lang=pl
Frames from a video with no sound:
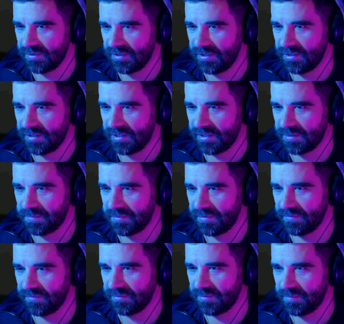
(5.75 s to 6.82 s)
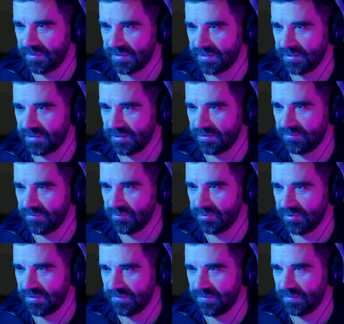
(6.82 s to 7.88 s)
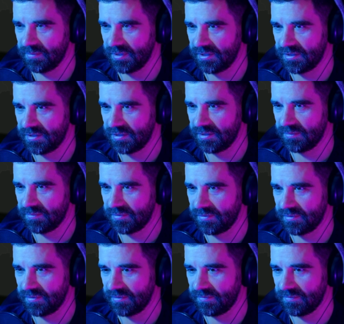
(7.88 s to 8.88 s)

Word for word: Tworzenie tras przewóz pasażerów. Proszę wybrać tryb.